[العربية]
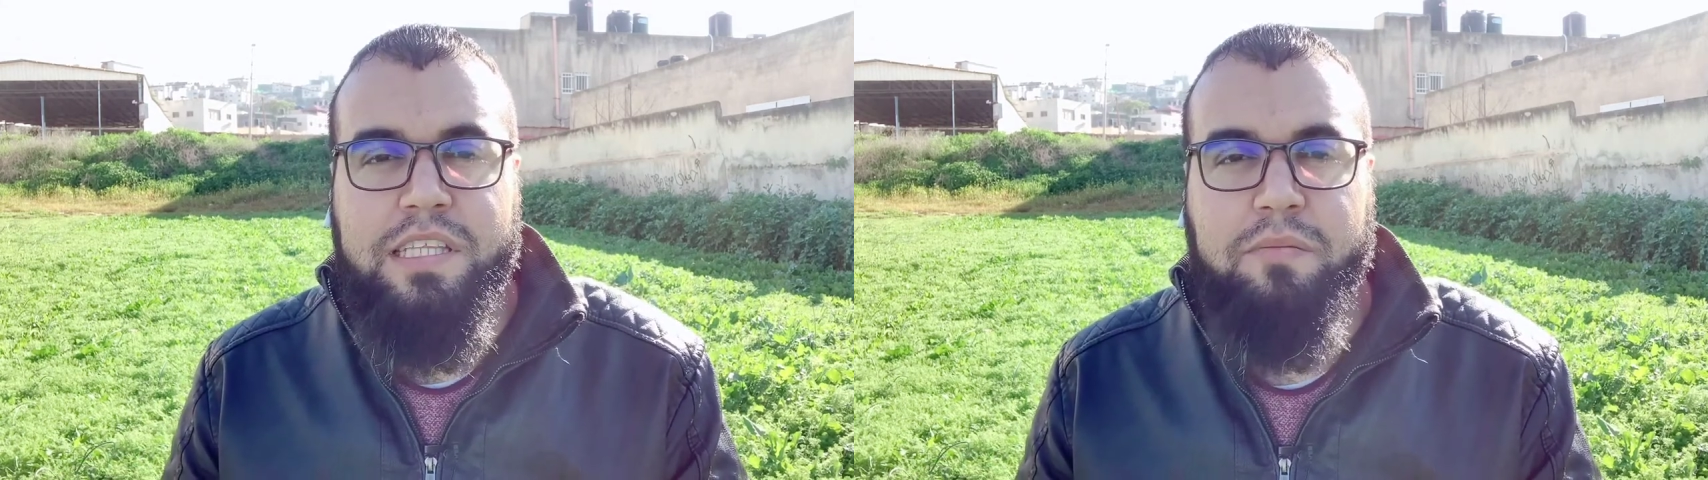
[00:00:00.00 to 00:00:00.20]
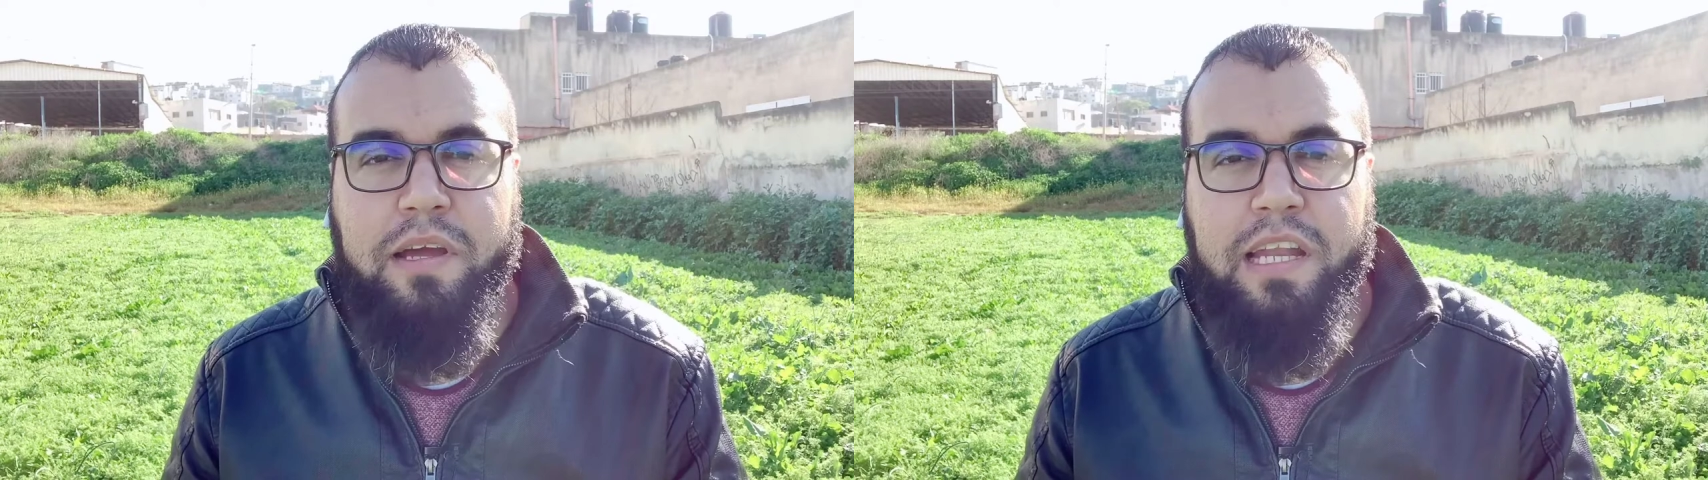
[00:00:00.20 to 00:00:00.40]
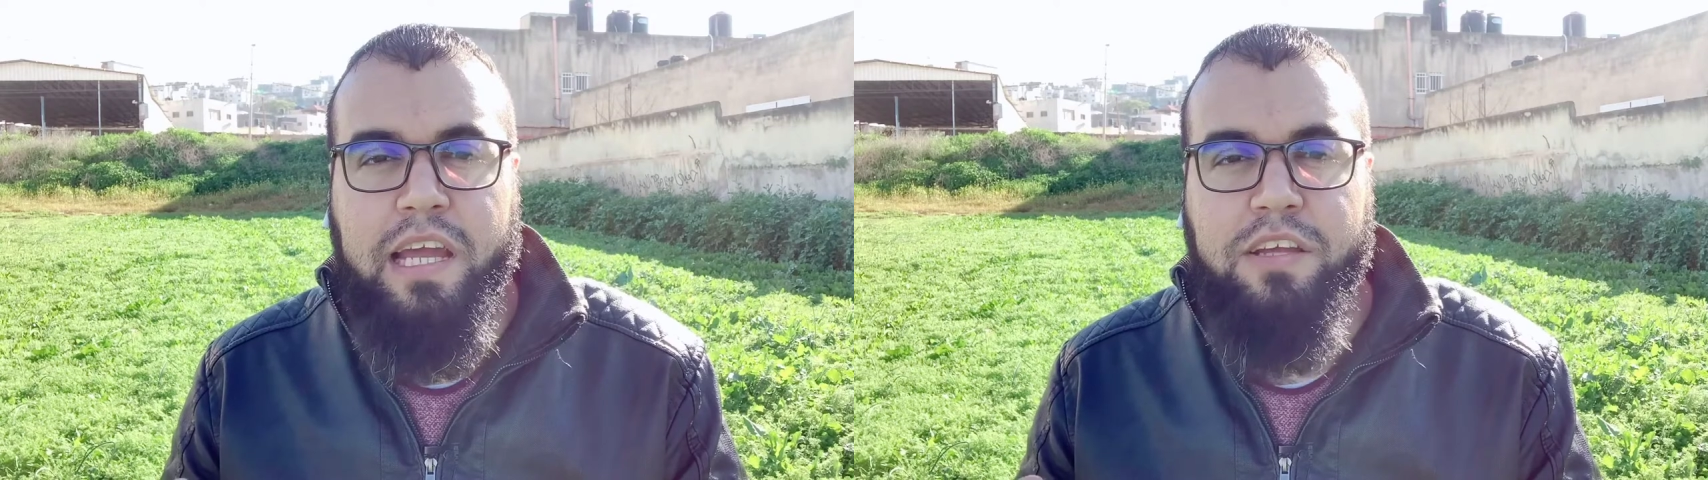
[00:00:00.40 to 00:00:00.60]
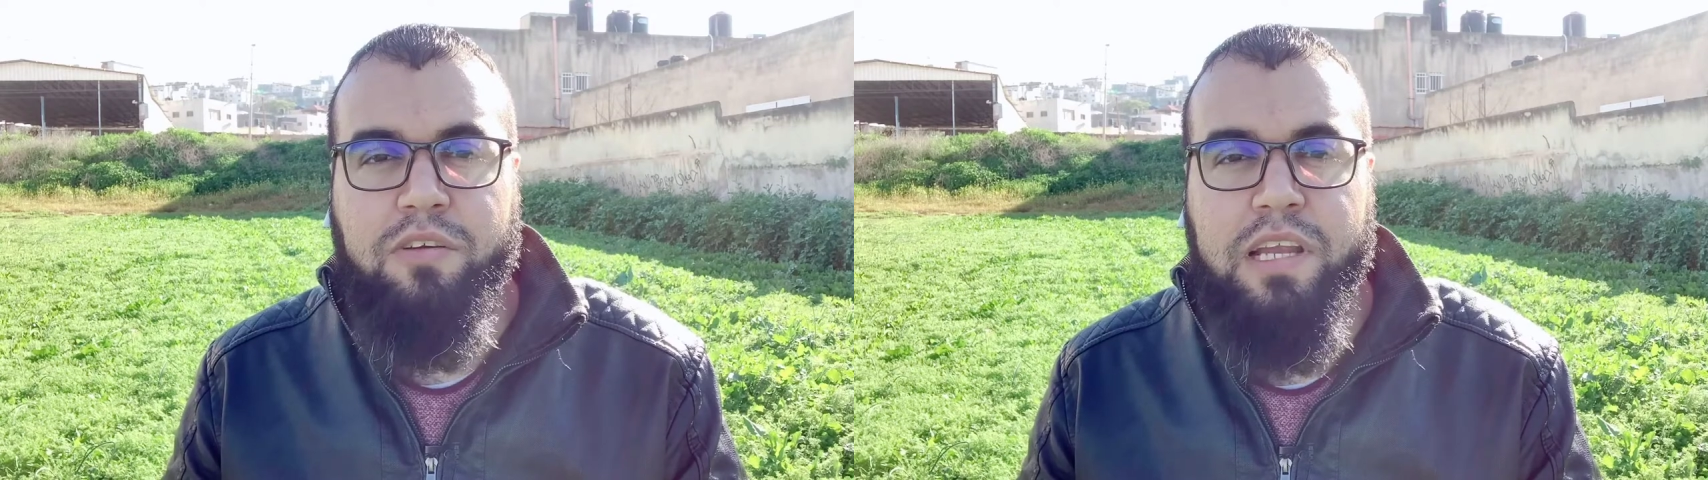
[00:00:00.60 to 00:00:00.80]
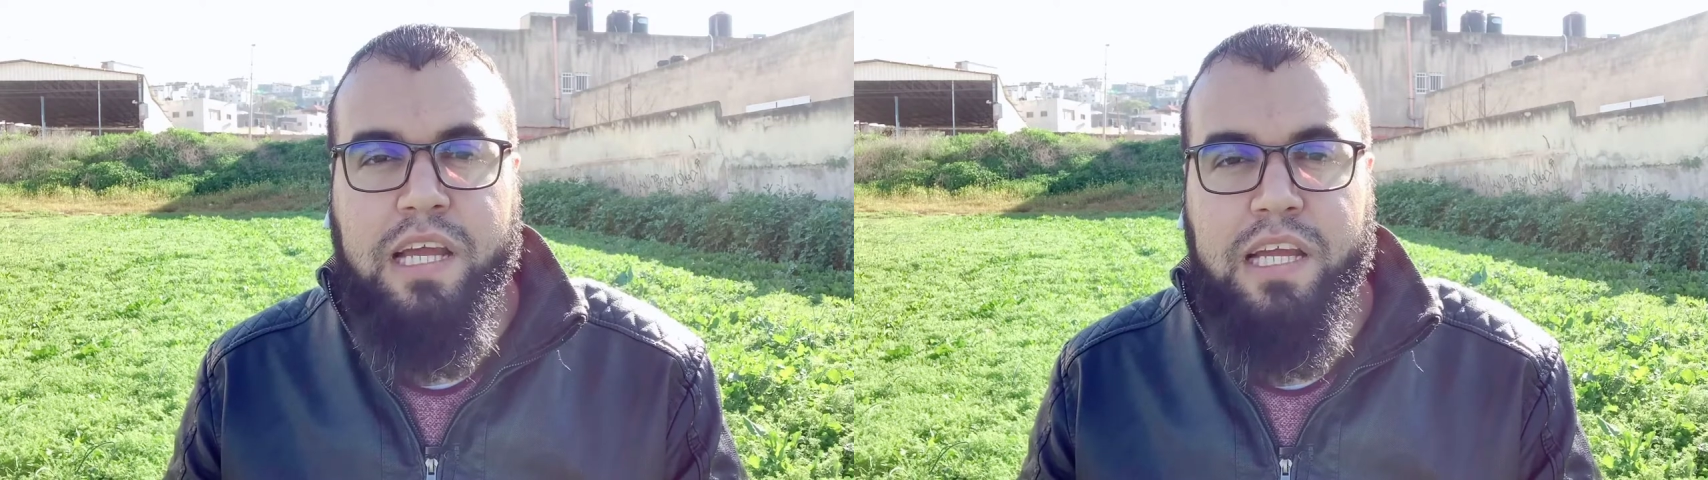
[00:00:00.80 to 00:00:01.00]
طبعا
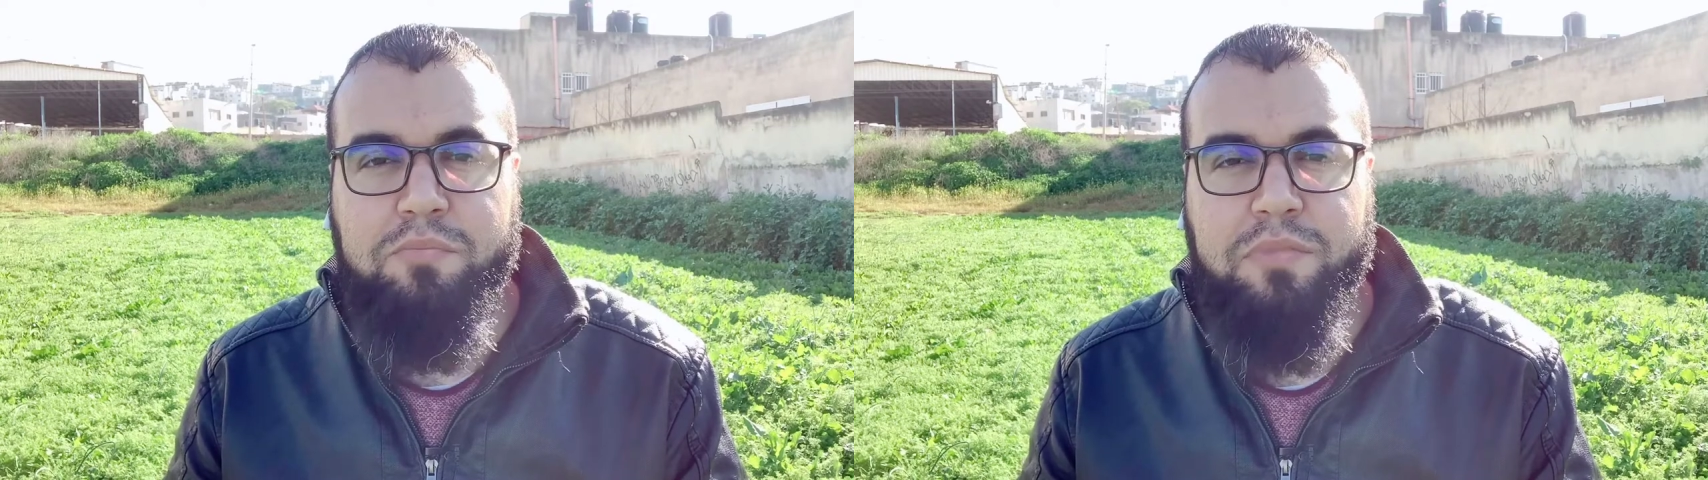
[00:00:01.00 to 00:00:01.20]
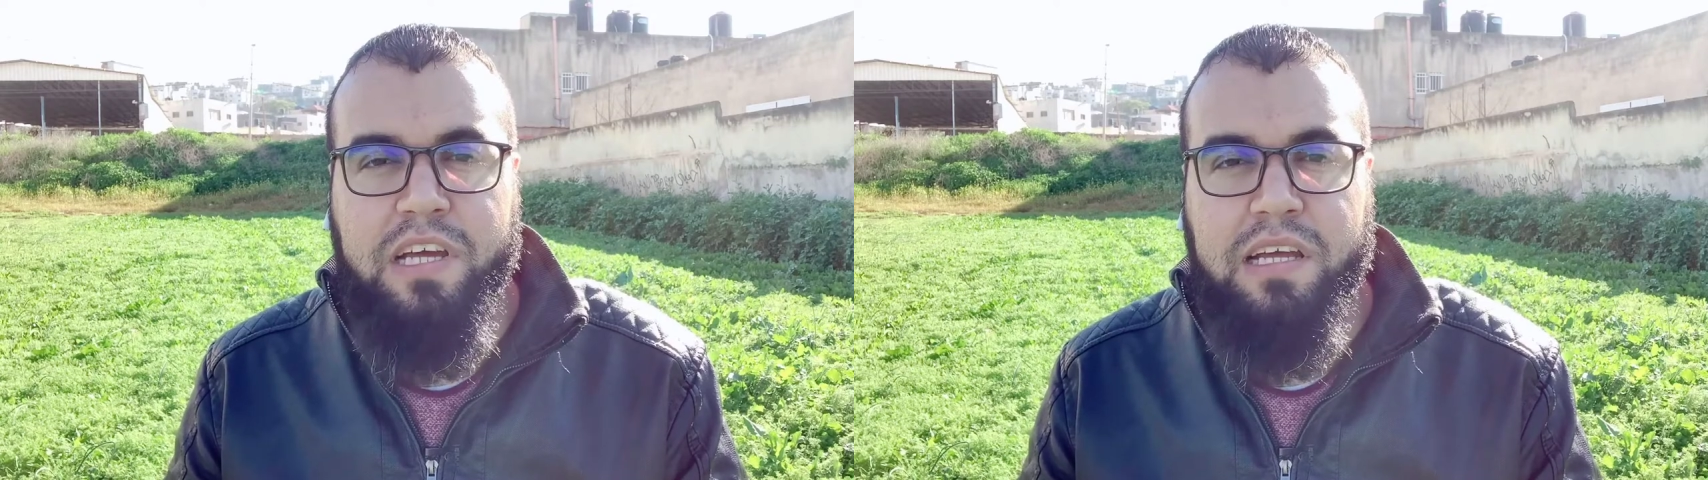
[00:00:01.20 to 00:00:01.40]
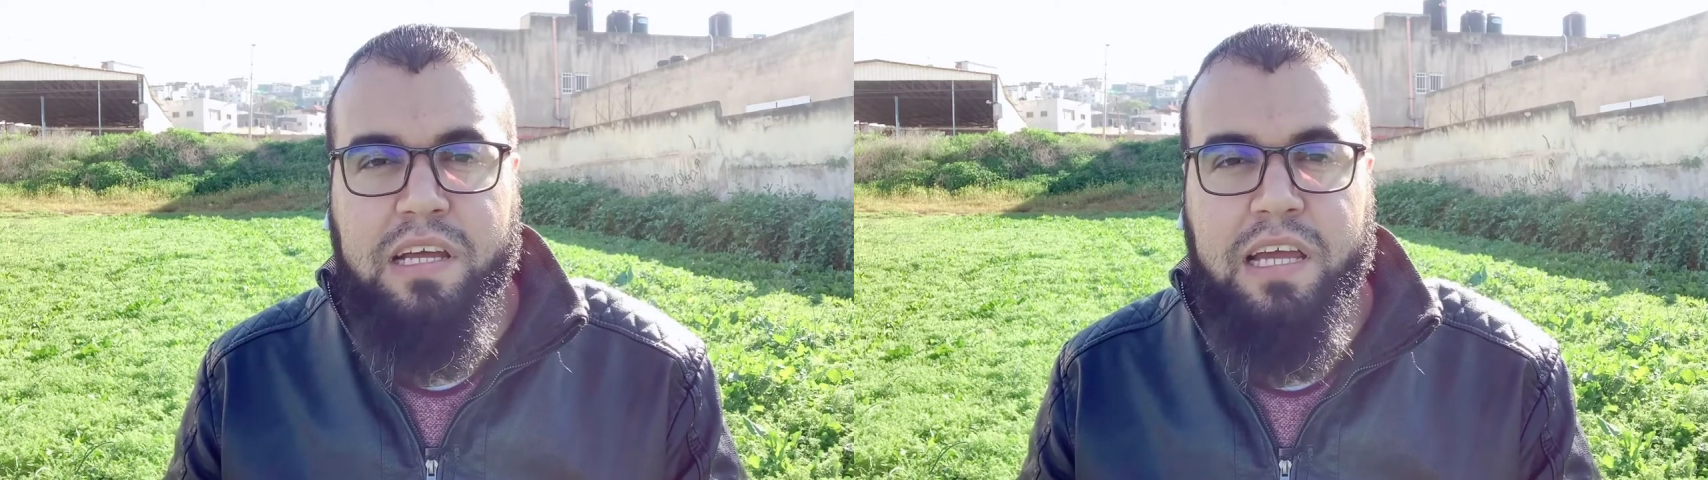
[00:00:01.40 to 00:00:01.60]
ايها الاحبه